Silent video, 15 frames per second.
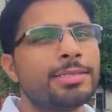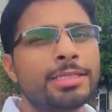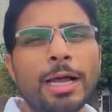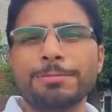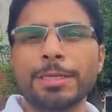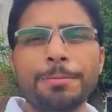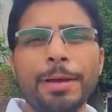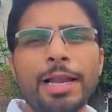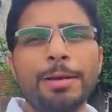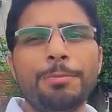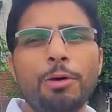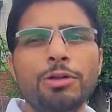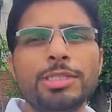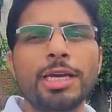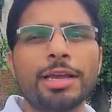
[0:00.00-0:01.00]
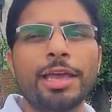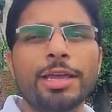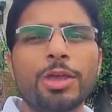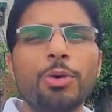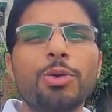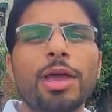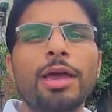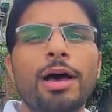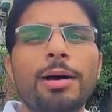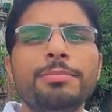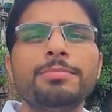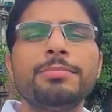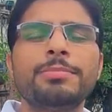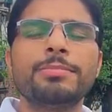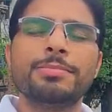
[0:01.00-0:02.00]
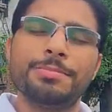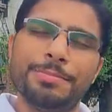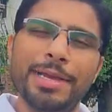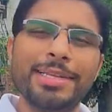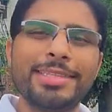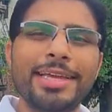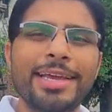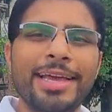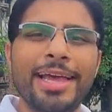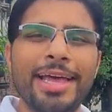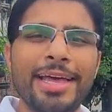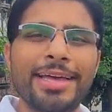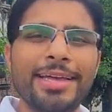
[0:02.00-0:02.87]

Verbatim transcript: सबसे पहले पहुंच सके क्योंकि हम फिरते हैं